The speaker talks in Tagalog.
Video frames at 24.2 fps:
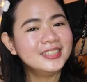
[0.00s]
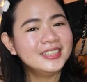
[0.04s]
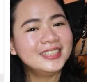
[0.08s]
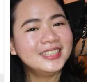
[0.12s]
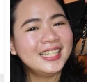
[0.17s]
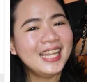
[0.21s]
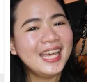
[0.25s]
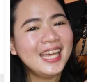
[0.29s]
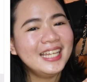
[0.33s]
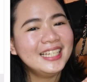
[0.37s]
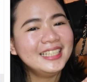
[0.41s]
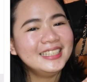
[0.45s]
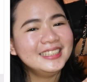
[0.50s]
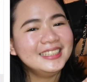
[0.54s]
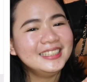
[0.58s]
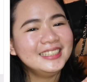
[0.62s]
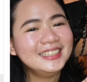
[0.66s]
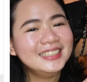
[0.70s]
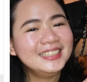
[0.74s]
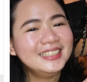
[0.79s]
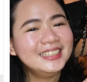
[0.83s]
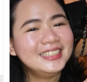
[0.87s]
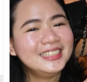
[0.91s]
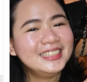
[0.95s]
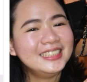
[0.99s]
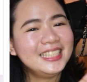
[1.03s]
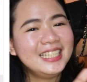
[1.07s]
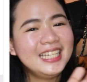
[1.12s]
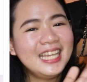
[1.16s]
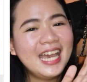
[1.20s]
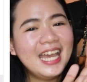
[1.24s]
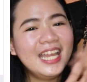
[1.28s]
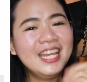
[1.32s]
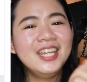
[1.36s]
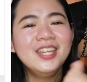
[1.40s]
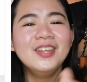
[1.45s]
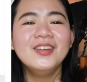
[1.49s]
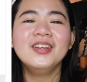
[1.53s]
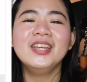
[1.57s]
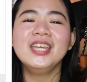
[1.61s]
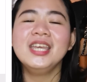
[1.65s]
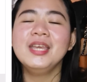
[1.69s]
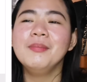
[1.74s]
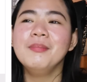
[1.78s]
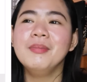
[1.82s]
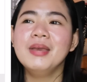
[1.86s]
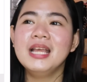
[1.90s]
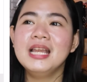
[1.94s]
Tadaan! Yan yung
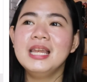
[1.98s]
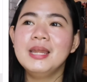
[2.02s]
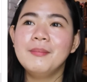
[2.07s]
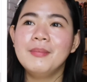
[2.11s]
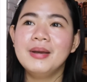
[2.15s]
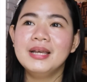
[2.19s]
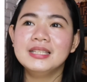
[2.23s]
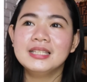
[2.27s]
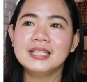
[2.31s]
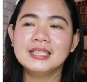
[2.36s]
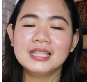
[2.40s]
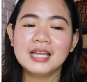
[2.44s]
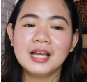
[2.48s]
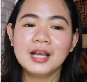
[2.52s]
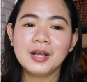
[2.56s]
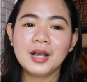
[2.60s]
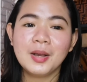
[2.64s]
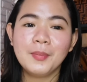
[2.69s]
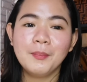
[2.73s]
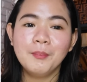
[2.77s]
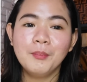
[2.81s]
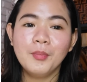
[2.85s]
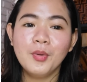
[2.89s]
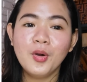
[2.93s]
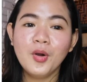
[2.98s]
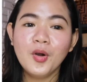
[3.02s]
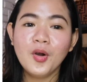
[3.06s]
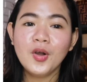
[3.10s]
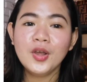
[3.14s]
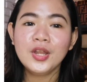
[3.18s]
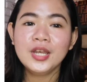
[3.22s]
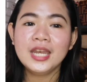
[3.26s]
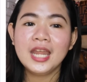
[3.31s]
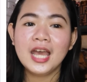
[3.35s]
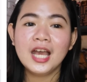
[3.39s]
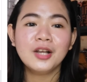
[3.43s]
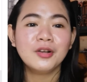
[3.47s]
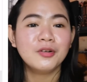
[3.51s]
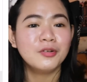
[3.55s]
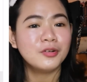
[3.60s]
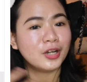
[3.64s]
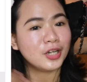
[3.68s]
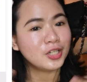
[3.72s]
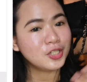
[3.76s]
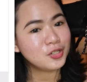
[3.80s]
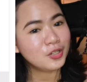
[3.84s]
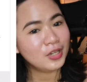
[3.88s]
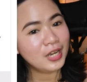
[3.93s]
email na matatanggap mo na
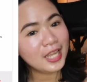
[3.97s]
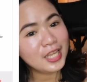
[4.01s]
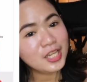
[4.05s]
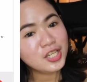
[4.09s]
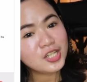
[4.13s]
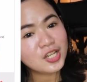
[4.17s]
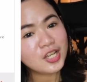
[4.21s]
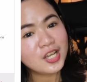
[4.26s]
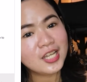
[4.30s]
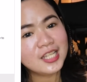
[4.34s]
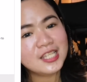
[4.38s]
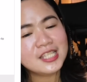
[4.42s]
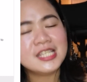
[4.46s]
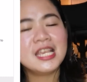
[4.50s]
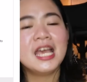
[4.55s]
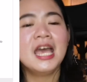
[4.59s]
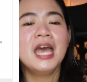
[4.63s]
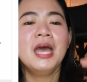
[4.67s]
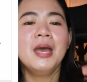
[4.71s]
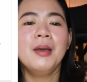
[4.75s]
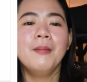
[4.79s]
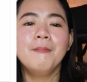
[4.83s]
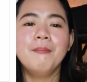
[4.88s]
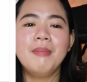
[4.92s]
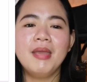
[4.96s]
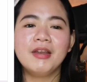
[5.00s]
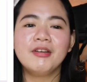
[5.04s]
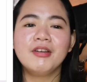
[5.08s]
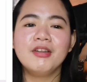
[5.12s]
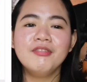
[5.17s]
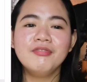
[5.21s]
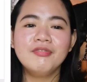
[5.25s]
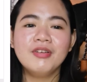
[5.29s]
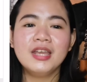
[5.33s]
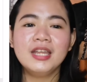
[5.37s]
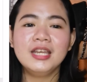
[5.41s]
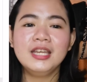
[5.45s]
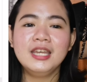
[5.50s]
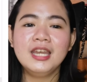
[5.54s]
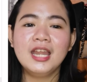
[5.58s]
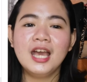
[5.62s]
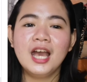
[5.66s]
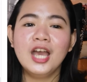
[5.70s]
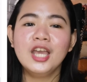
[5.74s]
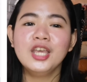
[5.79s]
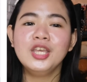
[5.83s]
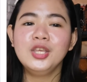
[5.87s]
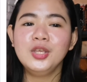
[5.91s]
congratulations, verified
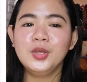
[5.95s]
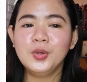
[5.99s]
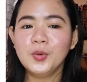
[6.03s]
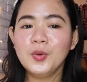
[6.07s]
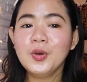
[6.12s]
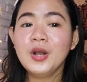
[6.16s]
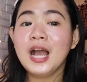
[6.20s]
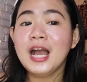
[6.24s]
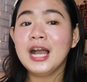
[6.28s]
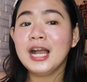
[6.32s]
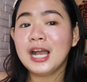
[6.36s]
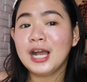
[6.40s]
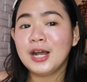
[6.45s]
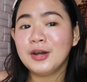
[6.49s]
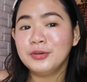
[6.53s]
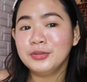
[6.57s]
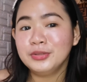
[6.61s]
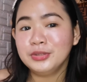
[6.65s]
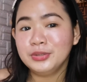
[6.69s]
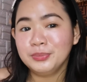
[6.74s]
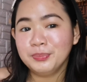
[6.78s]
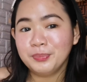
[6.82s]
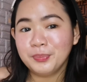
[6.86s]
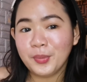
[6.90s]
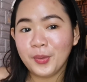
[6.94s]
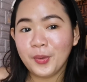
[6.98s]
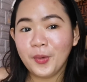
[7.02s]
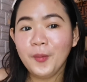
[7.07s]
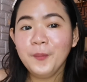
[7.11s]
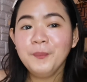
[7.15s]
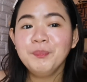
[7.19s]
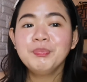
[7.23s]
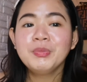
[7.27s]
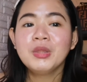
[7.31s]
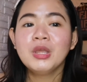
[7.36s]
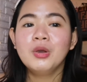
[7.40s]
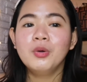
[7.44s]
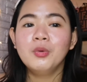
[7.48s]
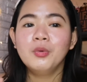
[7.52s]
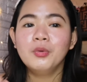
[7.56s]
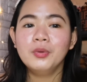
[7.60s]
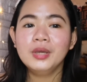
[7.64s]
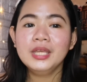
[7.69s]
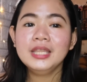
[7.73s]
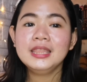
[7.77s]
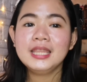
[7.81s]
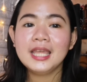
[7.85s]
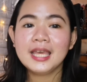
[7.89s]
na yung account mo
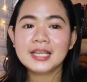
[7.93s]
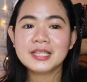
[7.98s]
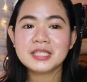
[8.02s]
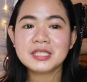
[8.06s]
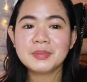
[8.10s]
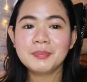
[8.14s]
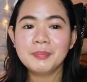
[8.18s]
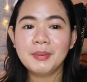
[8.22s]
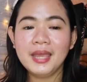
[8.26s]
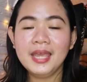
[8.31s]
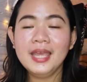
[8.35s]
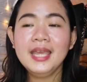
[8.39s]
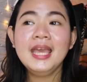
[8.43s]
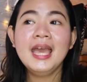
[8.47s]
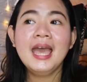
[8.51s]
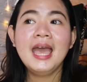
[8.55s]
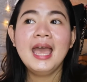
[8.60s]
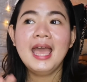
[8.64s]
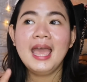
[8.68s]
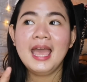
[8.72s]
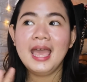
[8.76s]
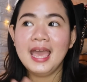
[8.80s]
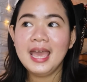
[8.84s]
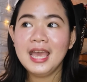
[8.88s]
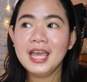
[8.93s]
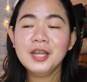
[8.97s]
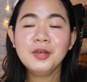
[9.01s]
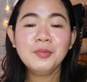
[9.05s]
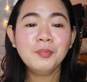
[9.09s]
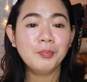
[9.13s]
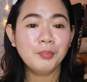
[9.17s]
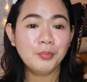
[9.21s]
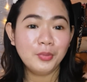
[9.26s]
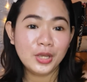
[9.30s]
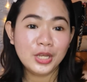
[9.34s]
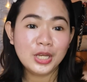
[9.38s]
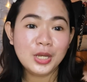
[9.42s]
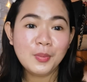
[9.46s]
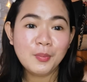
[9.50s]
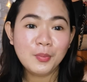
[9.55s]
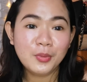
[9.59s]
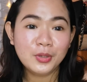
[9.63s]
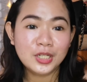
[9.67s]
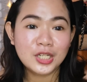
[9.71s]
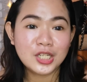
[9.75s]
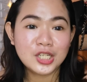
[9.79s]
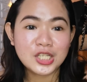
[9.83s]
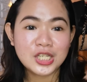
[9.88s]
with XPay and pwede
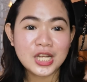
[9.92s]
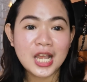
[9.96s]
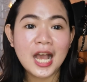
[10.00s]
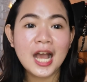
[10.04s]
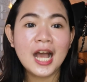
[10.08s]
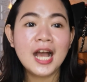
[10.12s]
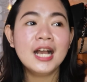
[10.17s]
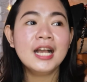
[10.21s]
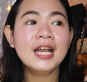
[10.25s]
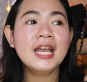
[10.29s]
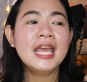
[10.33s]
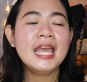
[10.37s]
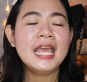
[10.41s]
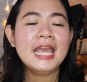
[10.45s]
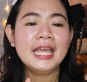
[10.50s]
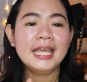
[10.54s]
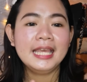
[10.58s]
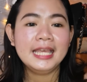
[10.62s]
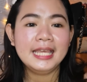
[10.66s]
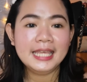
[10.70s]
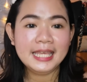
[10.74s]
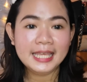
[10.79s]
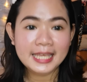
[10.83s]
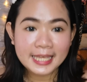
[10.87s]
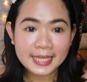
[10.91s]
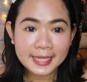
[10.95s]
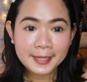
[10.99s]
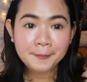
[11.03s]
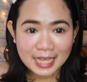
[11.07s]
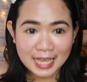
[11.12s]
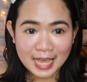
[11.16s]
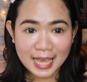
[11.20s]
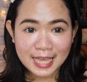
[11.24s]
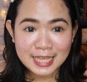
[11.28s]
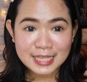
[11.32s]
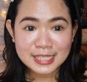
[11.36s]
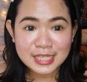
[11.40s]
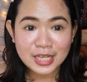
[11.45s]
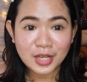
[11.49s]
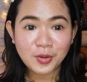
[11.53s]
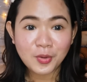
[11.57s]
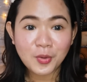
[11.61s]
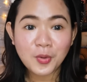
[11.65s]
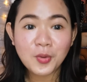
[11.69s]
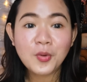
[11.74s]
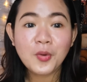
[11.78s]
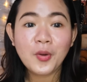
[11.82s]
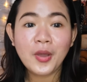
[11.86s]
mo na siyang i e, sa
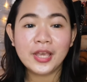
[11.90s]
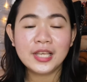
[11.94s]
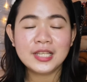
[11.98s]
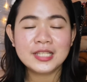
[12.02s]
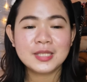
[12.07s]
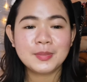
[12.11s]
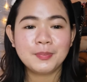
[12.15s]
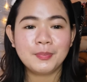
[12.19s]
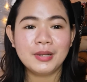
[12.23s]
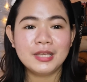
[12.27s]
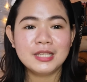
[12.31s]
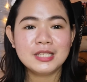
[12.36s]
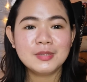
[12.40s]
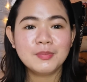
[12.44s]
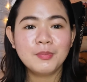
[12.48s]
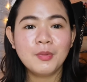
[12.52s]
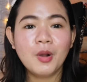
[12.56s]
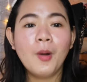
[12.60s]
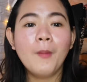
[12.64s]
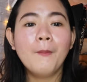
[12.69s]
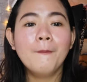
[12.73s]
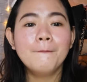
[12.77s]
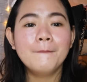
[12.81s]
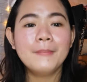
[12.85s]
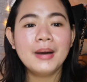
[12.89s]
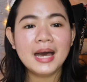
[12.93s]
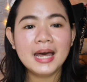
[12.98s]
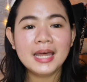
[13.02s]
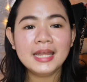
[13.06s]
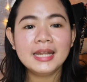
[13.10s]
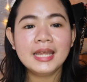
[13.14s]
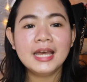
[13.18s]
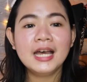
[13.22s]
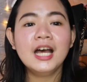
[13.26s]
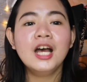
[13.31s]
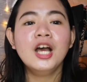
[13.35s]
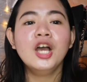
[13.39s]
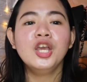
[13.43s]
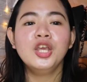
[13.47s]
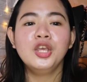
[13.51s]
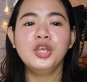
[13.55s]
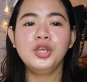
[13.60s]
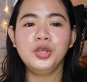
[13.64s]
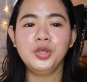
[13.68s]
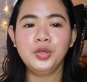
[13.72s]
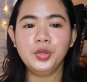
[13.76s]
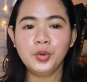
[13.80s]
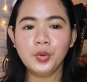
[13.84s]
Google Express mo para
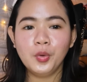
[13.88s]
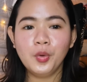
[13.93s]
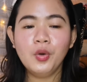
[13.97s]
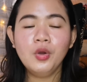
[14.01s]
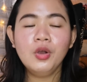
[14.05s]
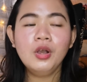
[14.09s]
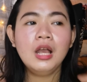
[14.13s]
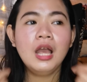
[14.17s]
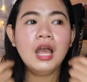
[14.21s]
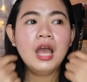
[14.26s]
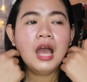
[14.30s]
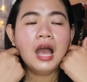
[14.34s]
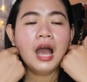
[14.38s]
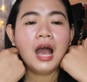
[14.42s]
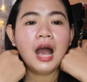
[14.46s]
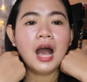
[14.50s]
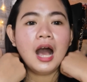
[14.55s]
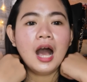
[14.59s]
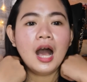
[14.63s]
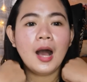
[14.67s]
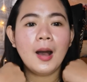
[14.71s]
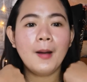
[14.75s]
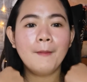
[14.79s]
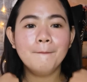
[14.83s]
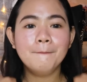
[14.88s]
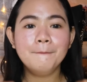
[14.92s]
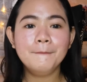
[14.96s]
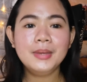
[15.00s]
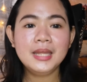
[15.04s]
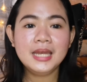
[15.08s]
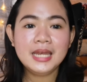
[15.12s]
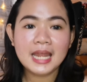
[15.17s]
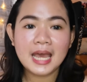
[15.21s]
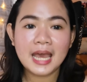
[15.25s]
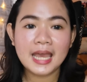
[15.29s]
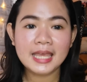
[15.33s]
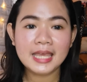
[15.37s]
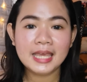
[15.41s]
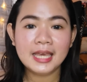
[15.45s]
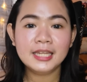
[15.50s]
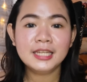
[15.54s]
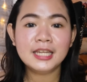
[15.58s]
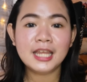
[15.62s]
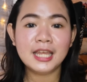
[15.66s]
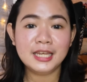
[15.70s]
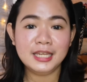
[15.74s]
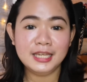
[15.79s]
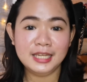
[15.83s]
yung um, binayad